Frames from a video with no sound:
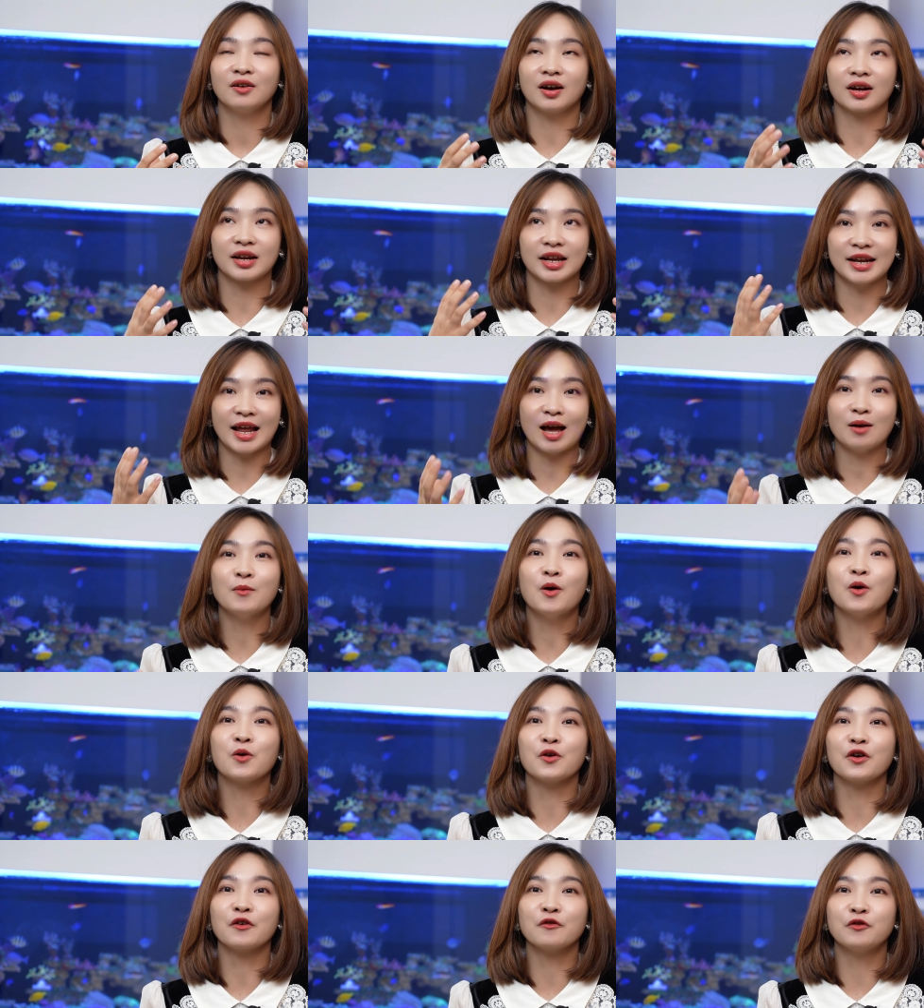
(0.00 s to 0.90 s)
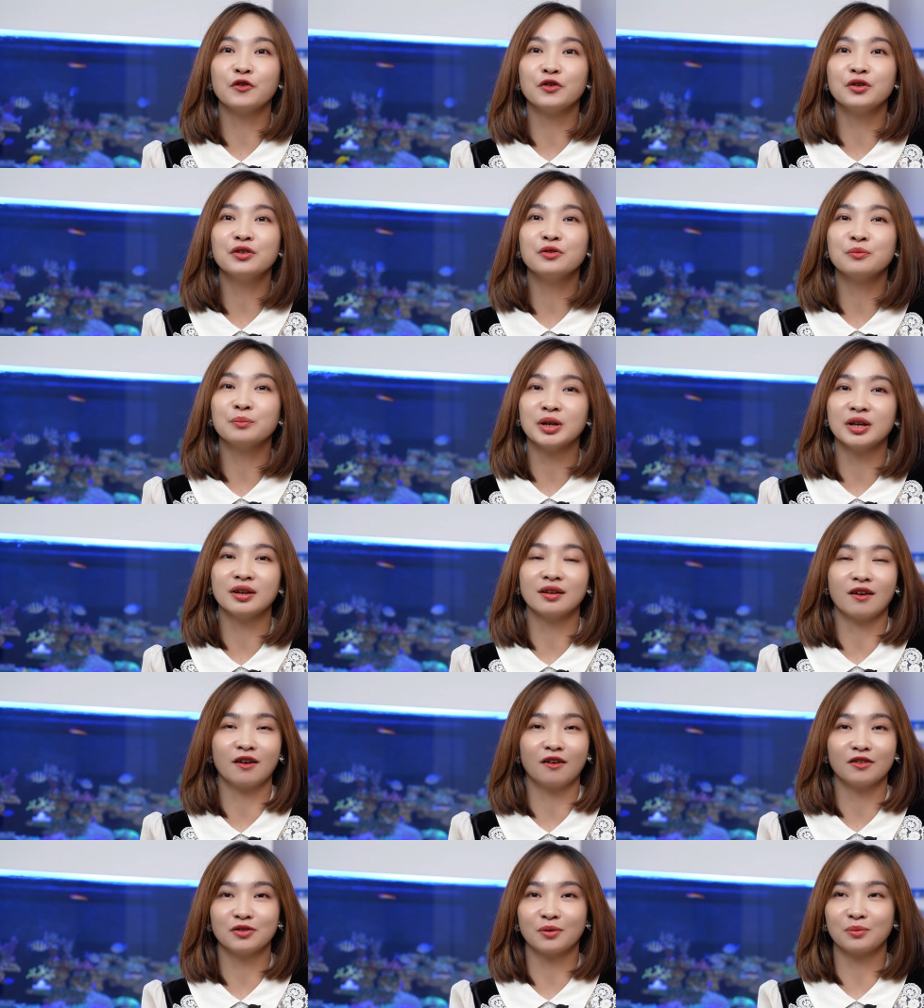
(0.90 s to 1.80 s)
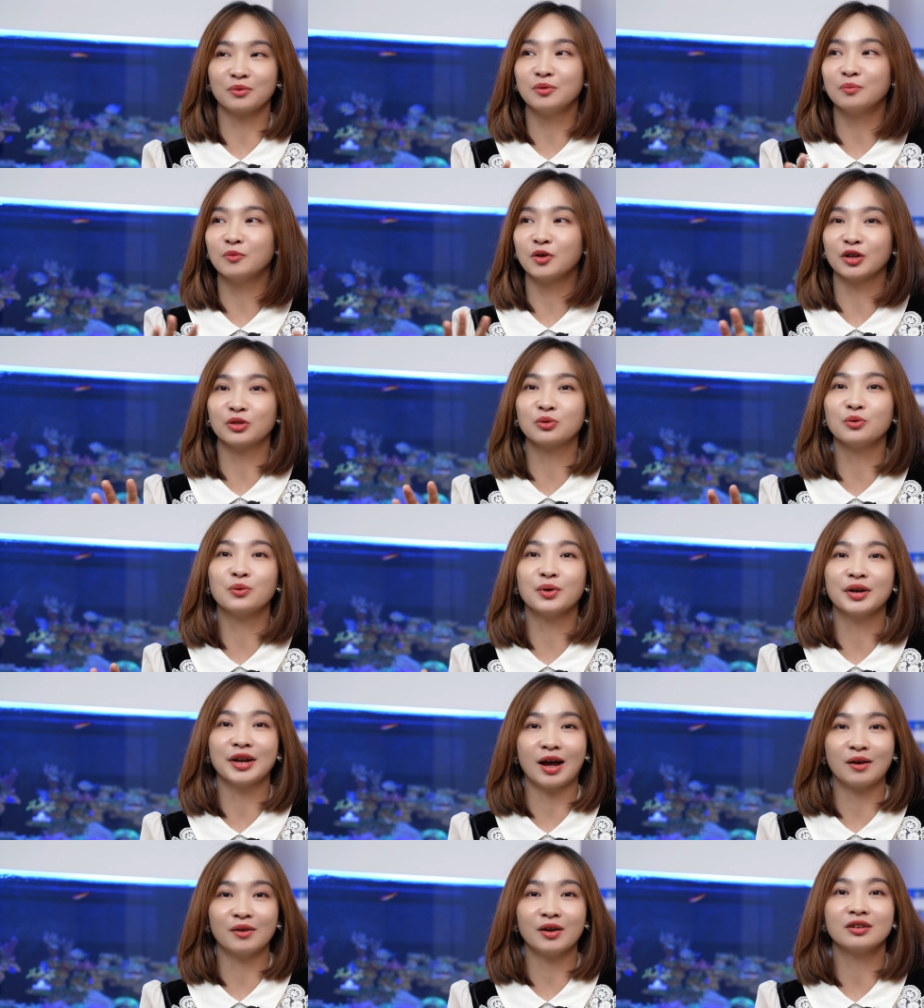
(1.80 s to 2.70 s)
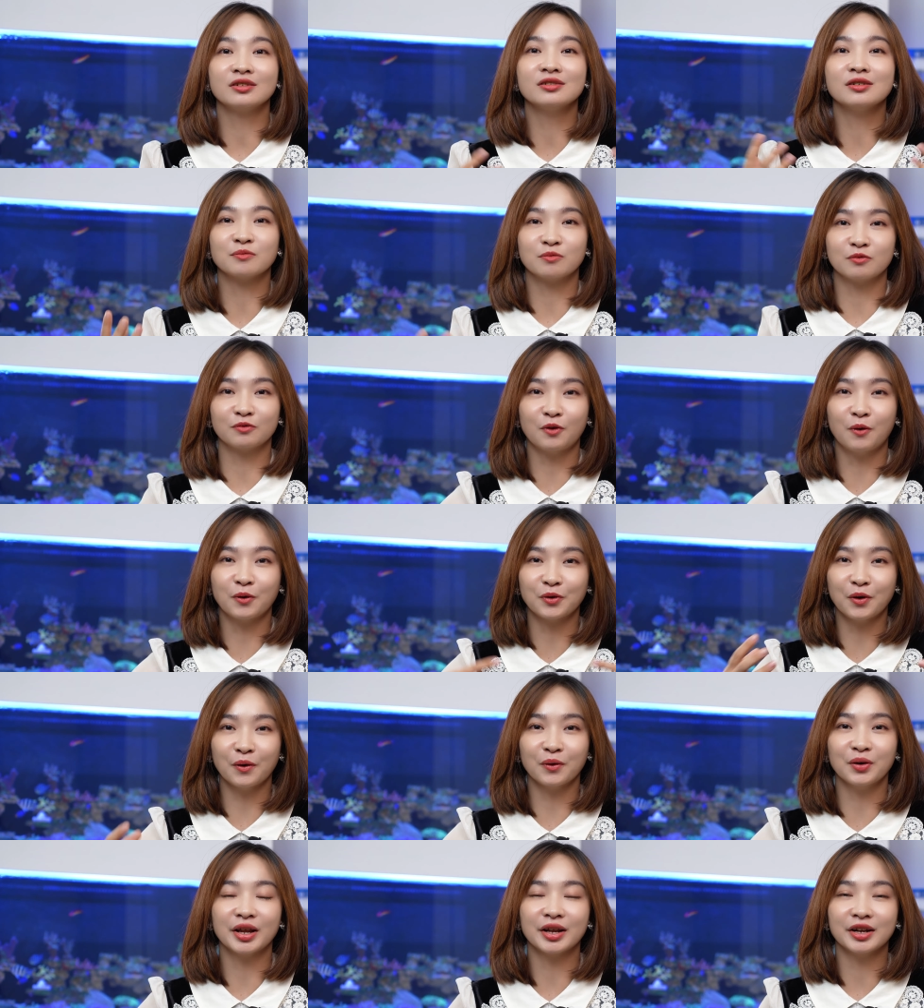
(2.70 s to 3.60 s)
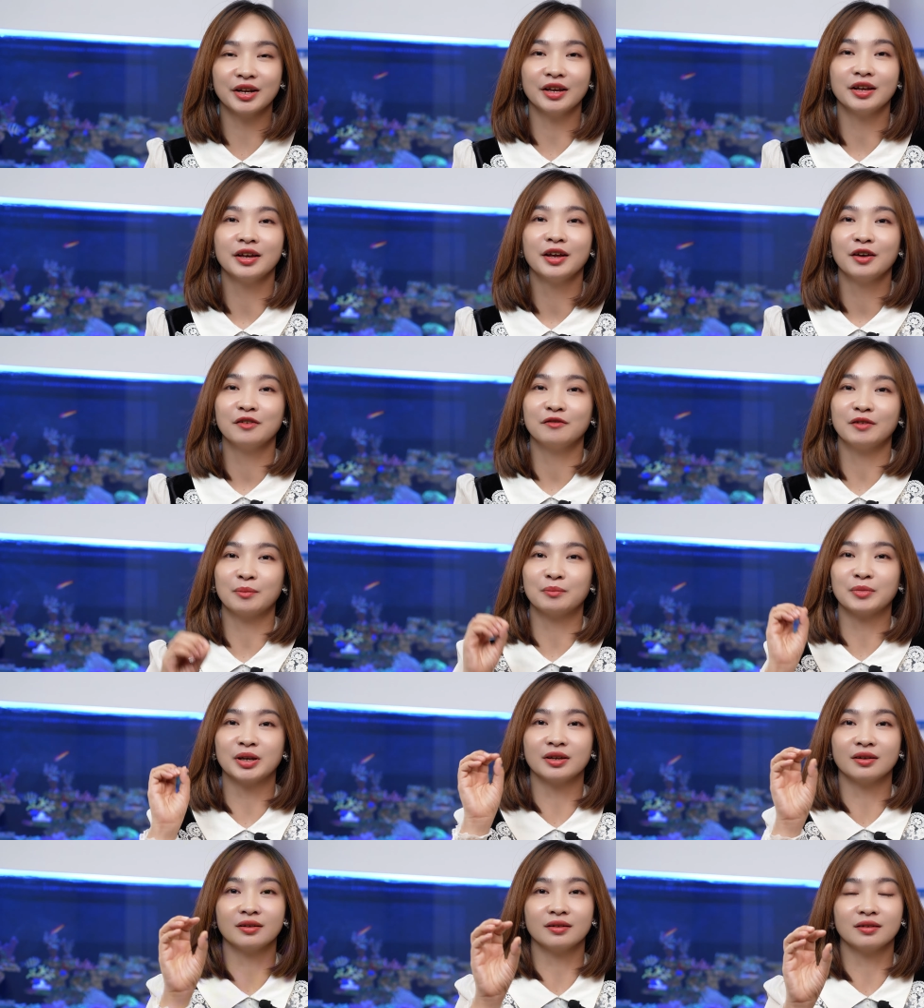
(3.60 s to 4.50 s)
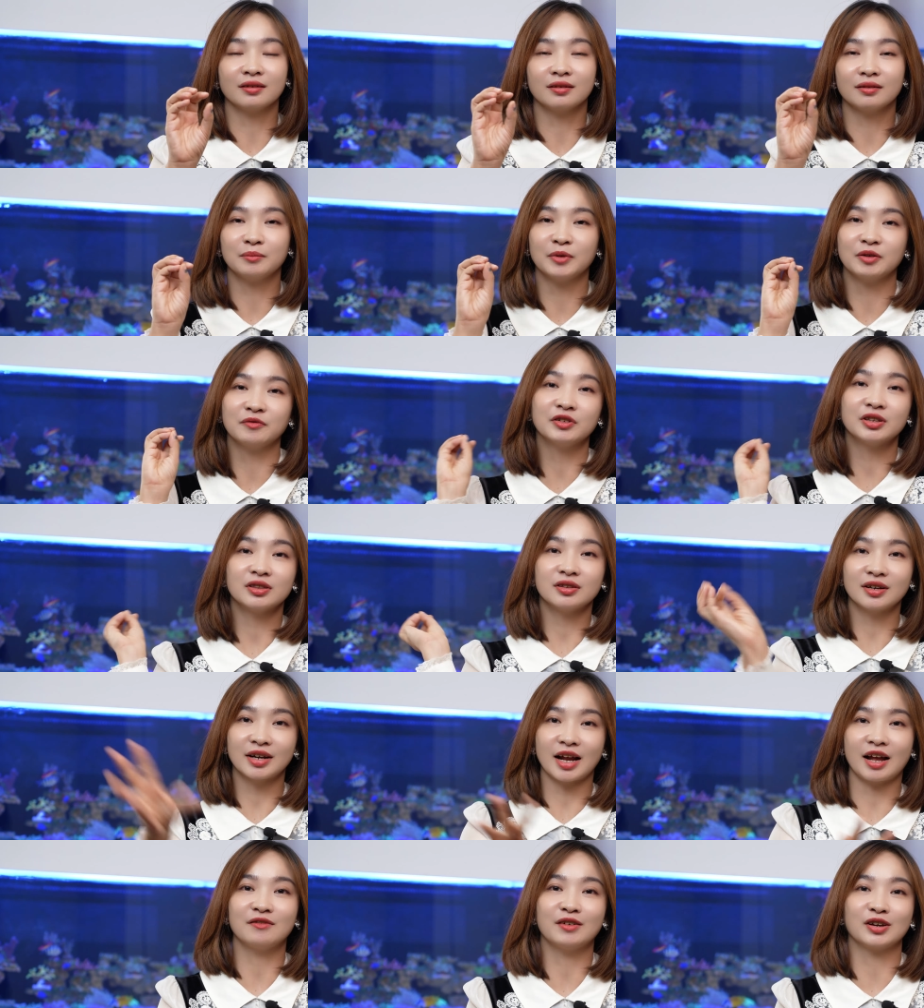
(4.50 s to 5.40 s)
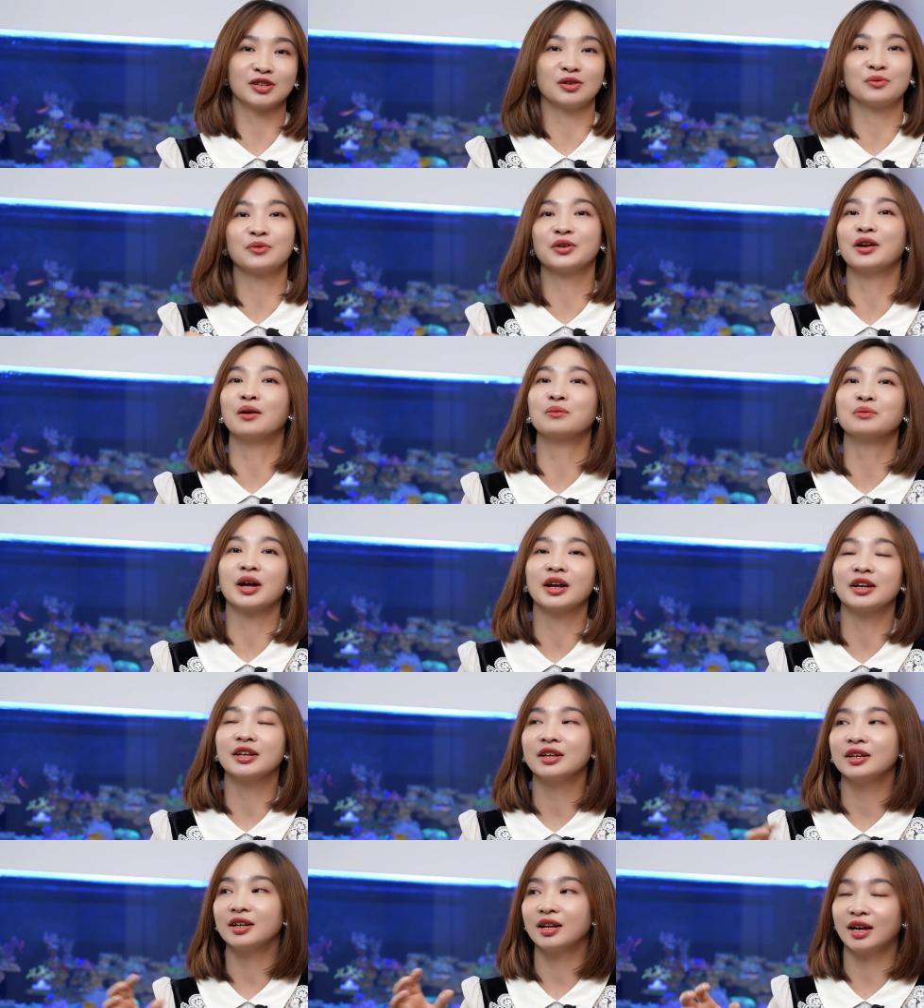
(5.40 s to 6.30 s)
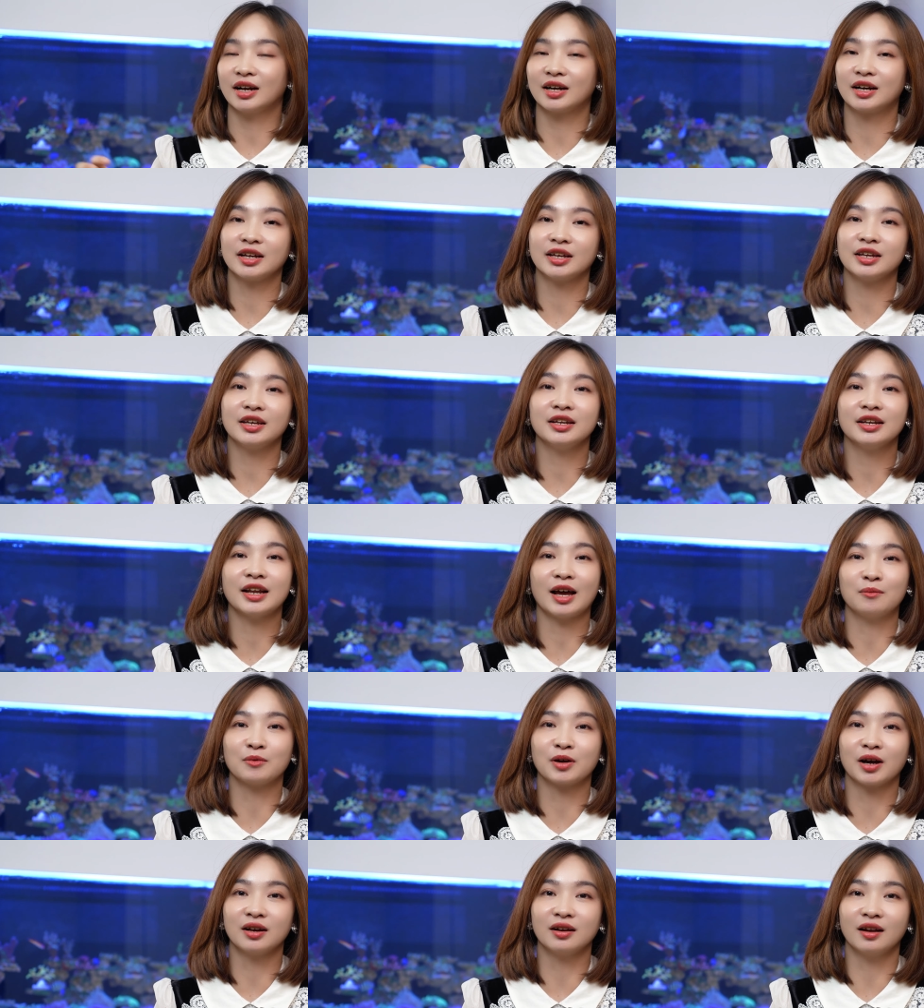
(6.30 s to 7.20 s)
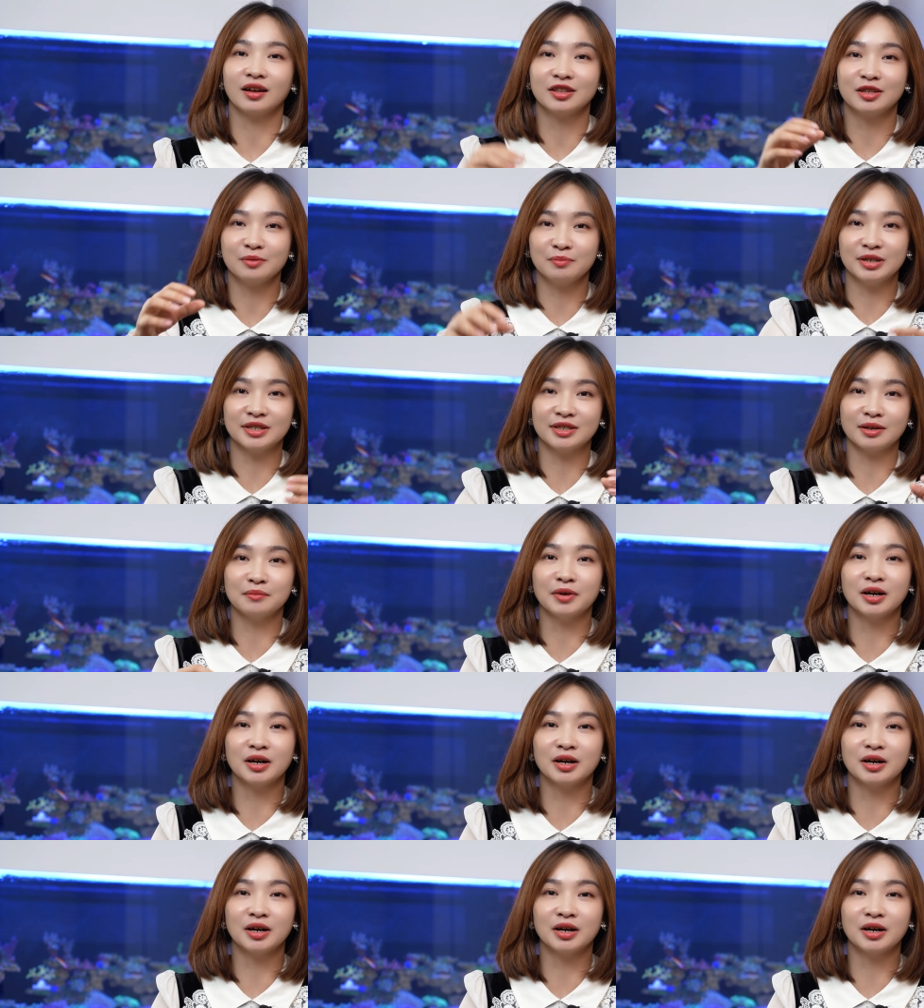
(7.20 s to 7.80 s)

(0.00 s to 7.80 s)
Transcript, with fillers: cái não bộ của phụ nữ của mình nó giống như một cái tủ quần áo đang được hỗn độn lên ấy, và mình mình vứt tất cả vào trong cái đống đấy, nên là khi nào cần lấy thì mình sẽ